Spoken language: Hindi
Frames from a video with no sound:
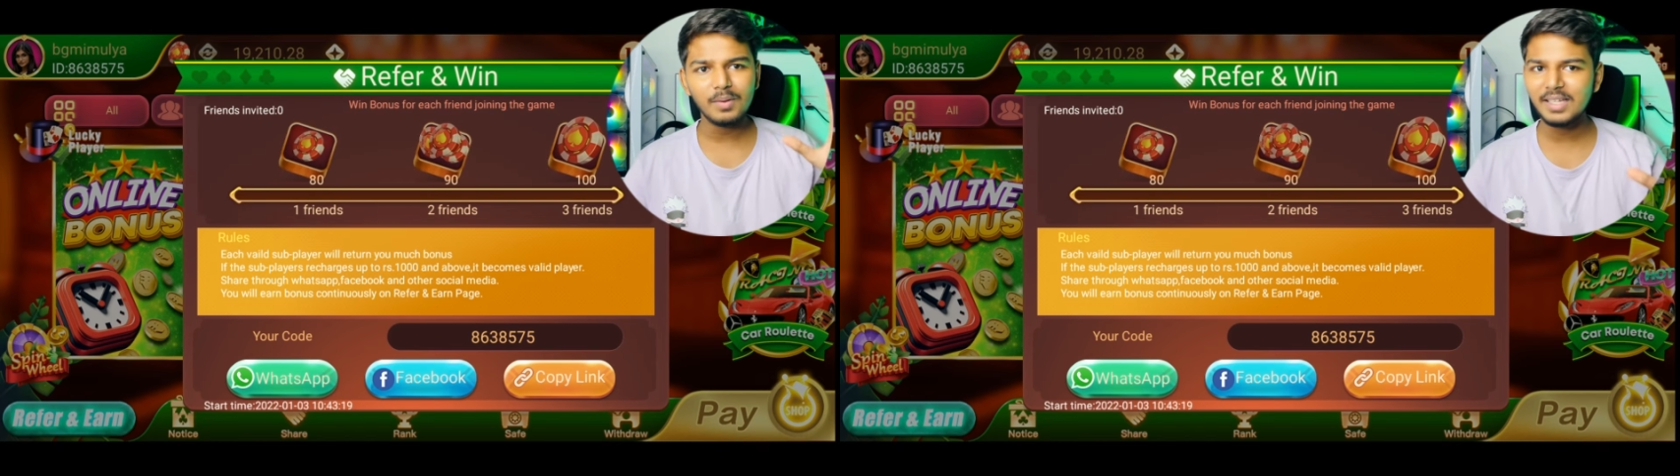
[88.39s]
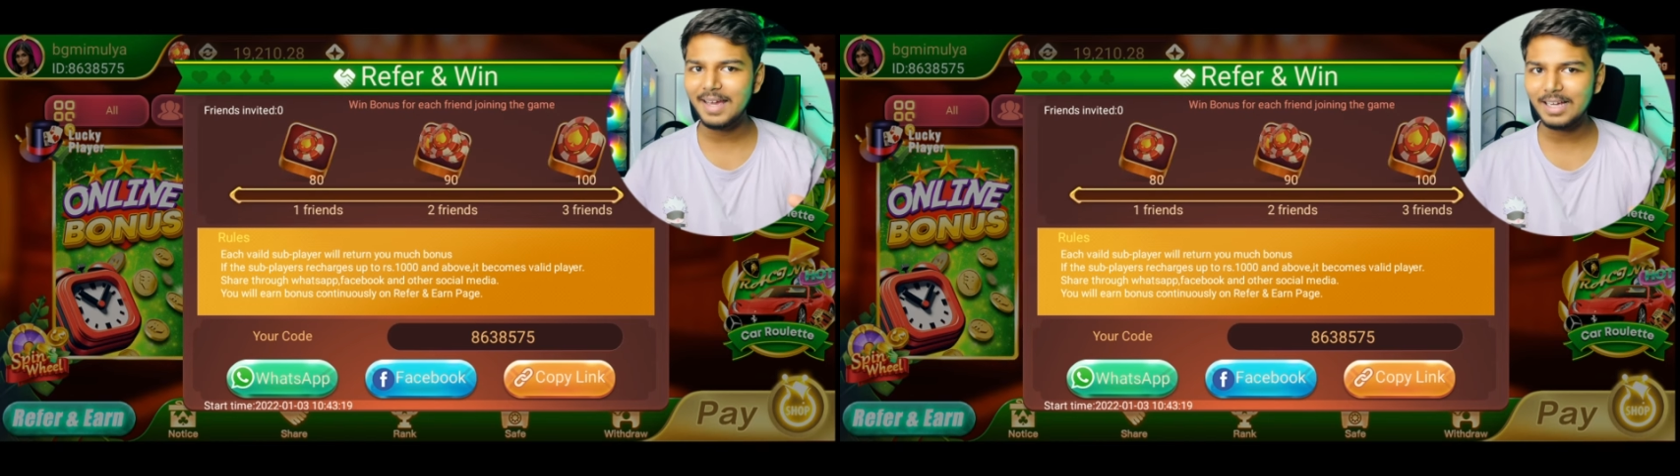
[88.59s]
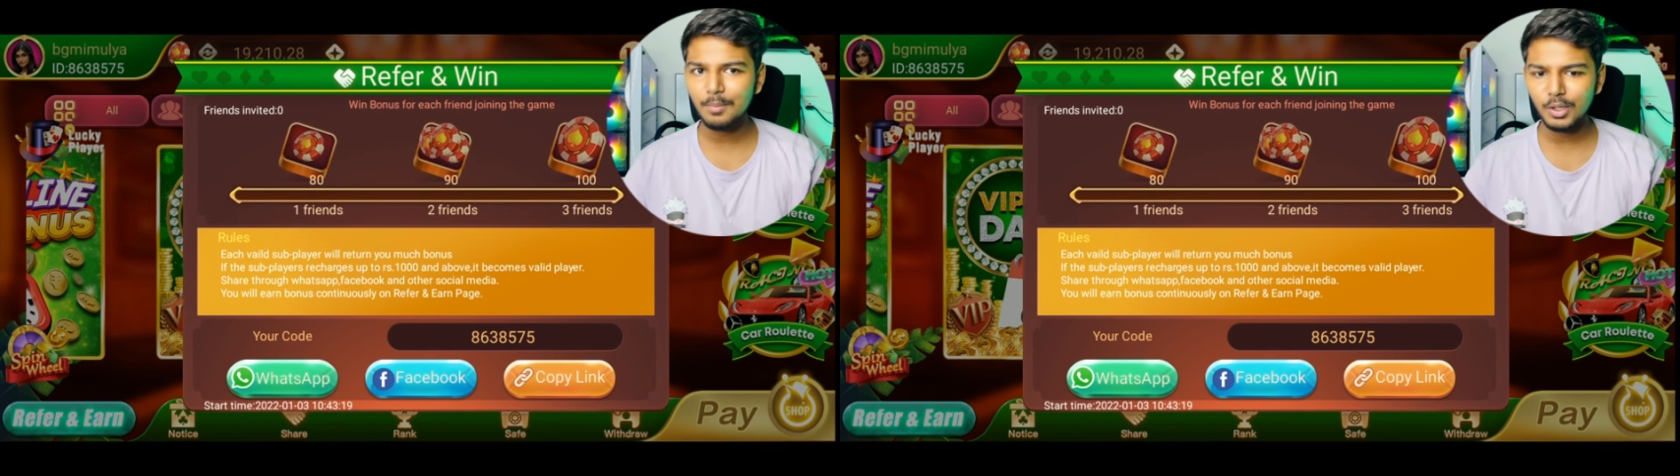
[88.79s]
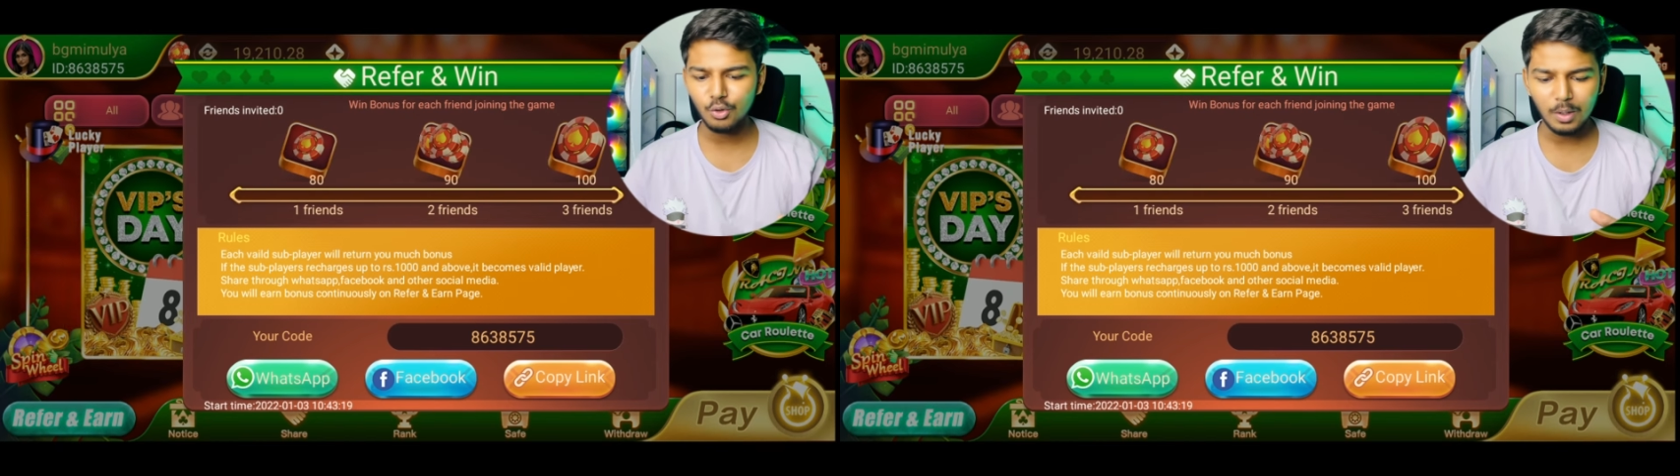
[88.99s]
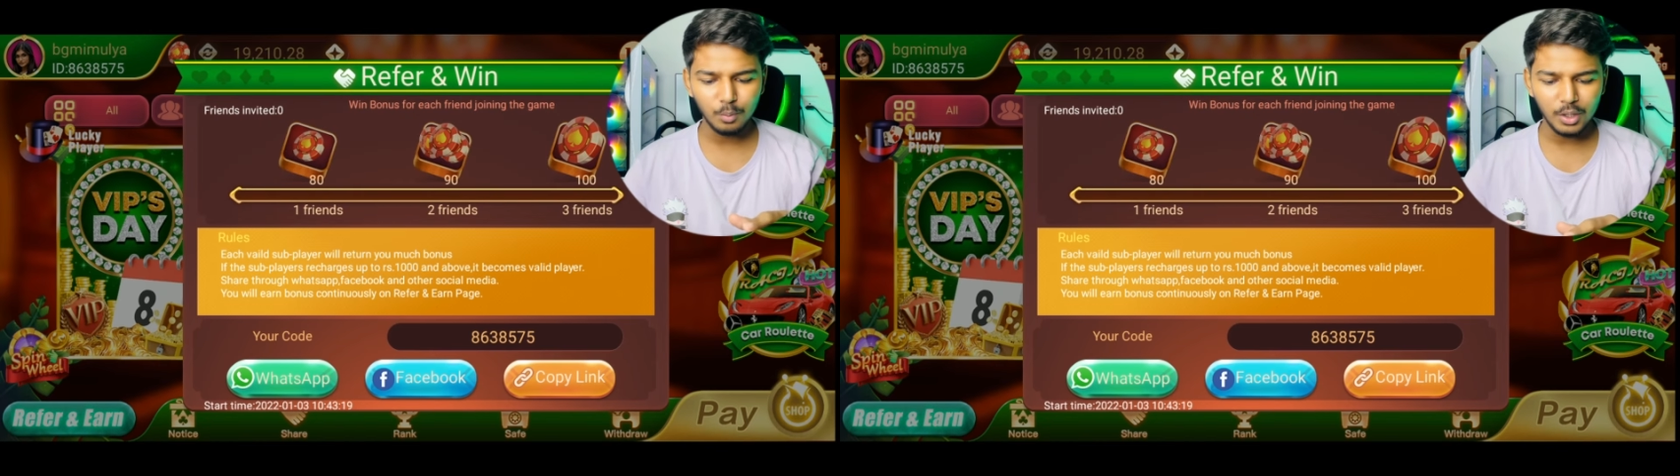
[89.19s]
मिल जाएगा
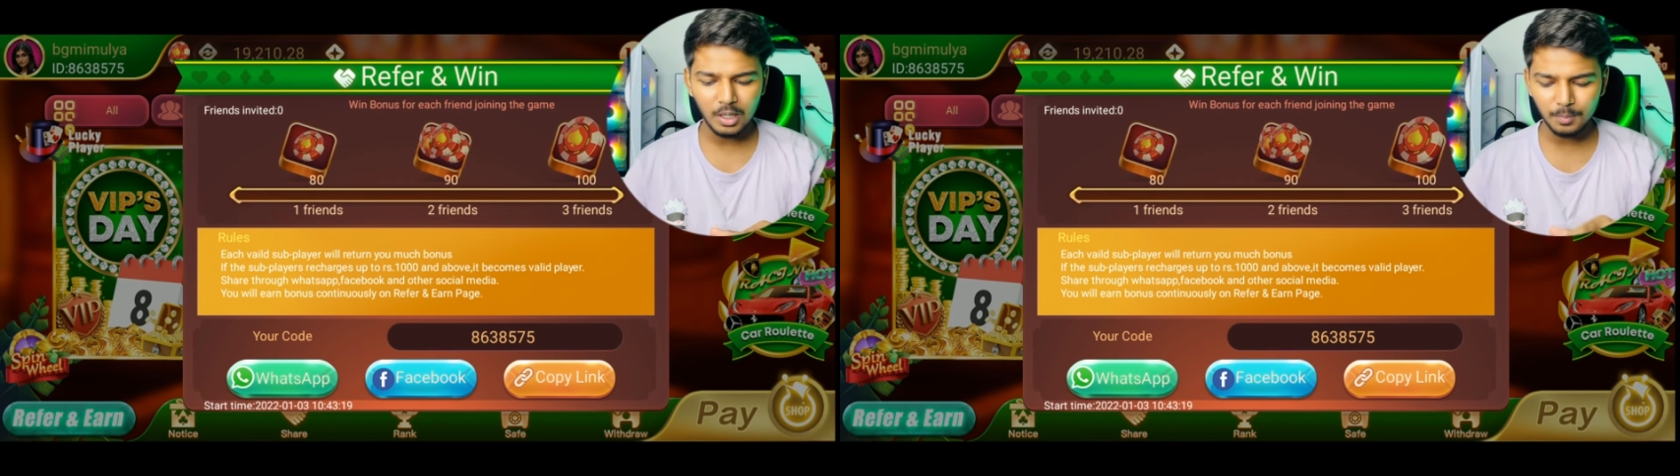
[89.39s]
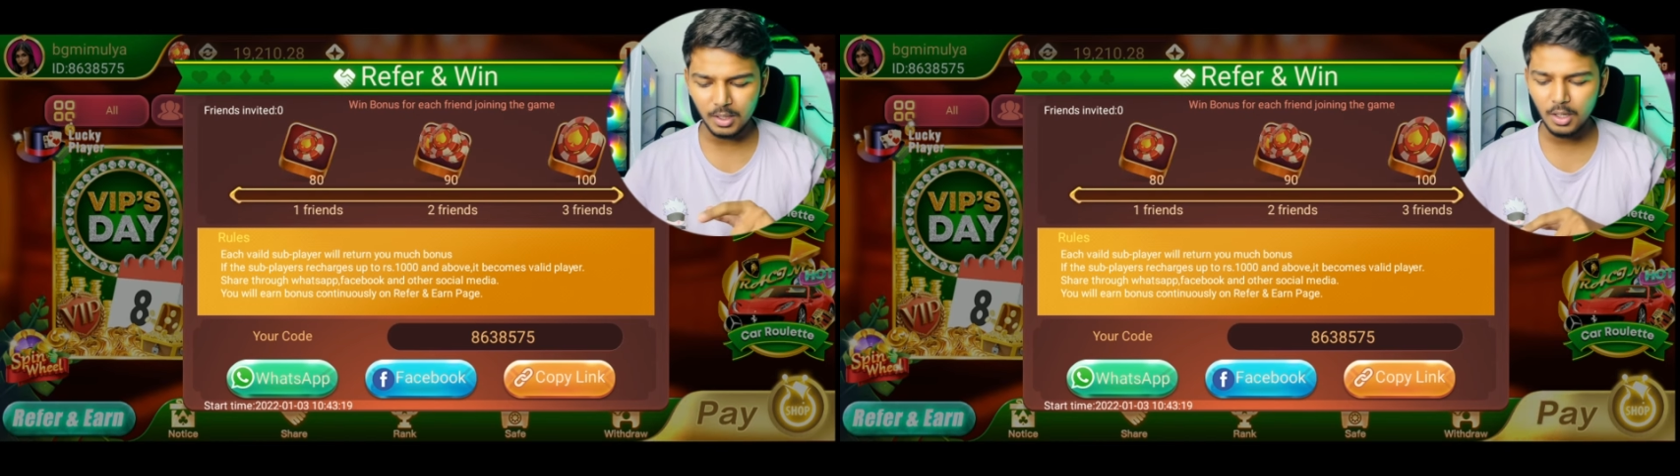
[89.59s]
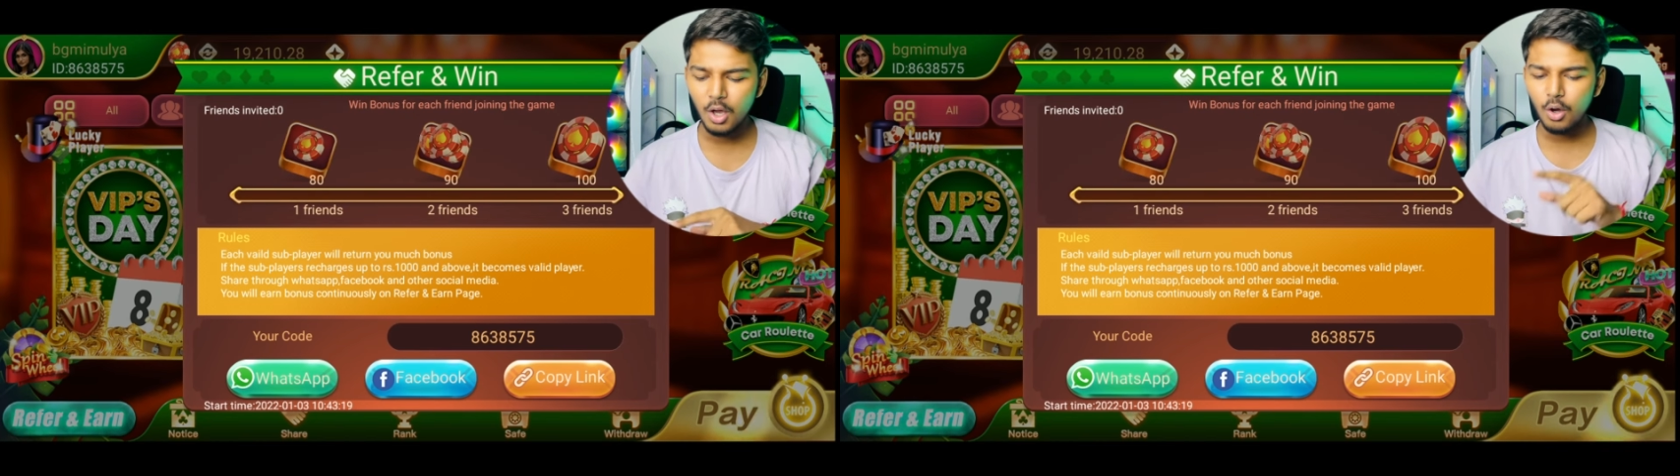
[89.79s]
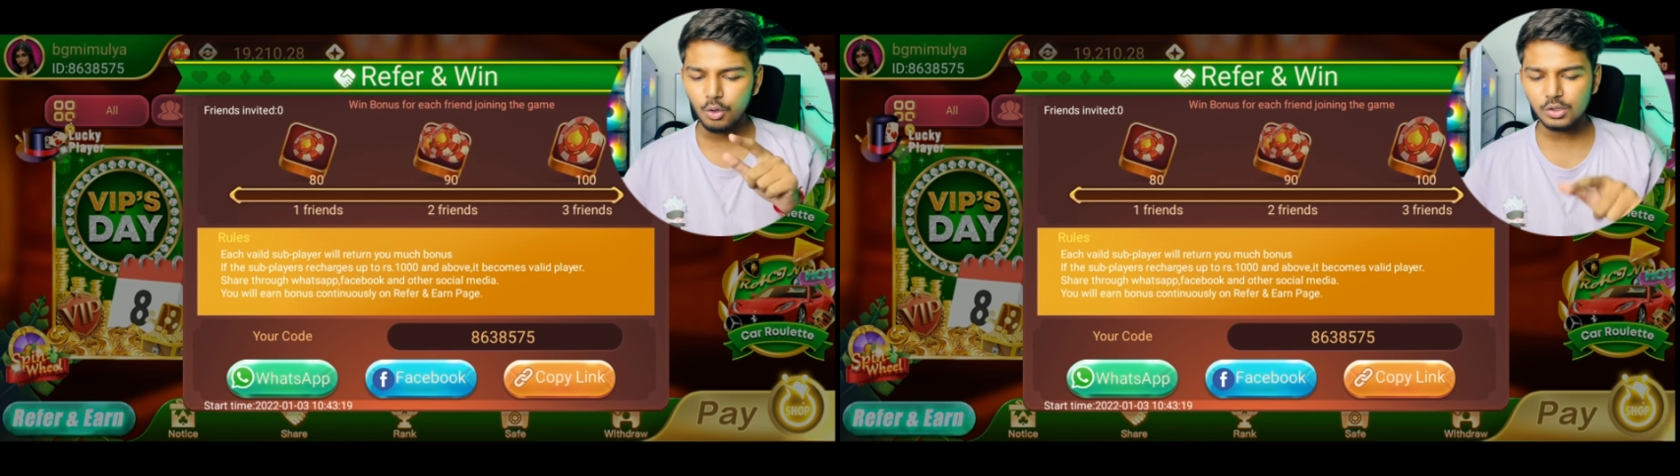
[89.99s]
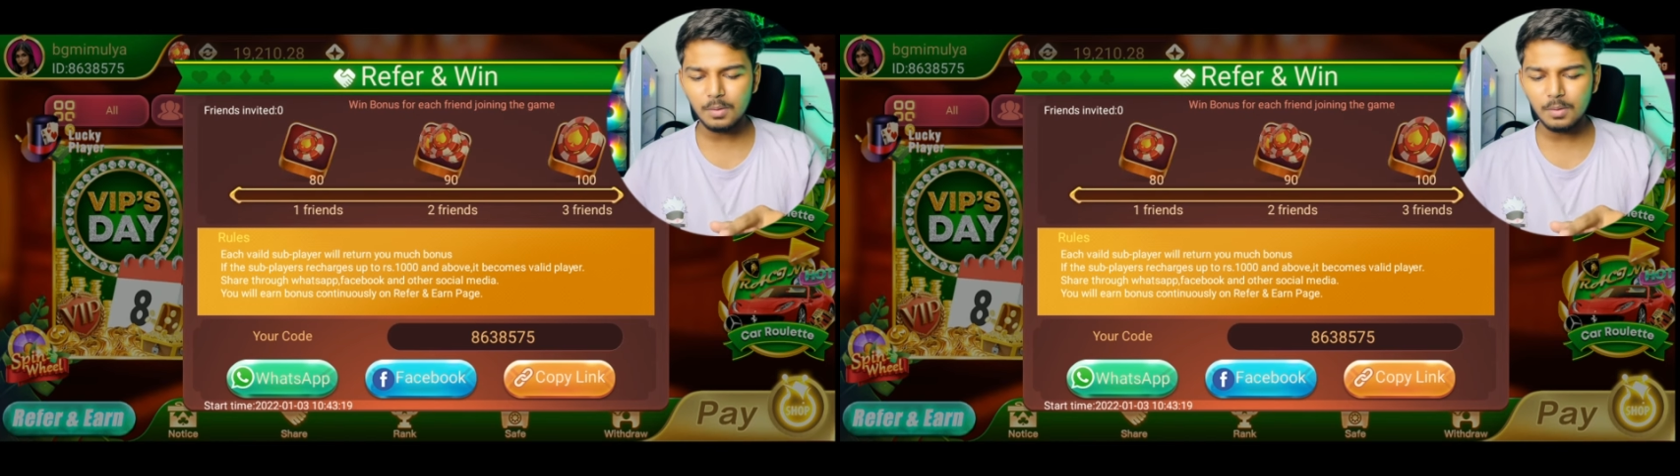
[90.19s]
भाइयों आपको यहाँ पे तो उसके